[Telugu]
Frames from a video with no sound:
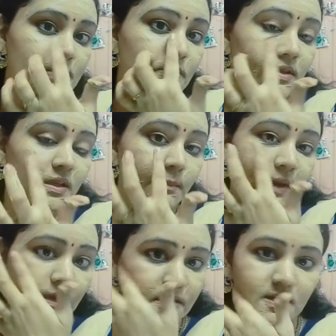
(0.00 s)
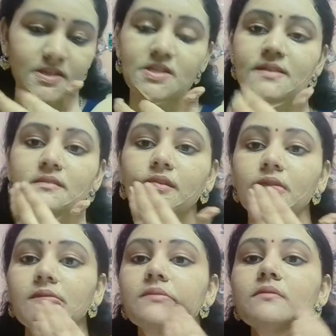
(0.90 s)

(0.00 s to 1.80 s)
సో నేను ఈ ప్యాక్ ట్రై చేస్తున్నాను